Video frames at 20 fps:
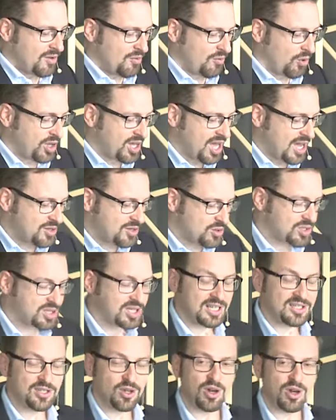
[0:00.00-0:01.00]
wo Jesus
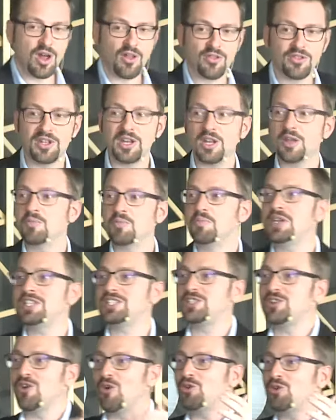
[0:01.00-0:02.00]
den sogenannten
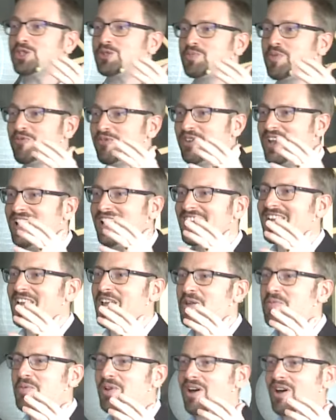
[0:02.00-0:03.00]
Missionsbefehl
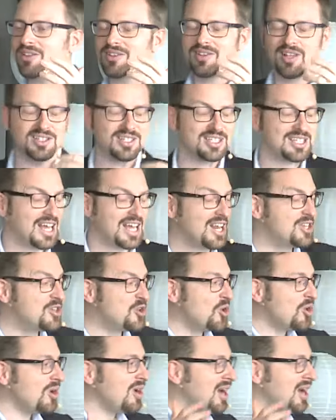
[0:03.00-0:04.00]
gegeben hat, als er seine
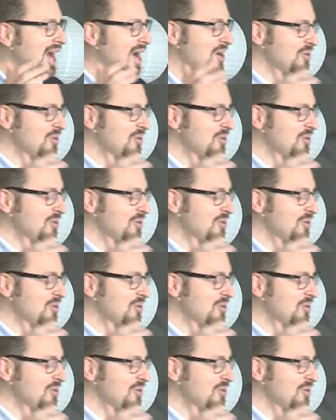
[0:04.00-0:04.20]
Jünger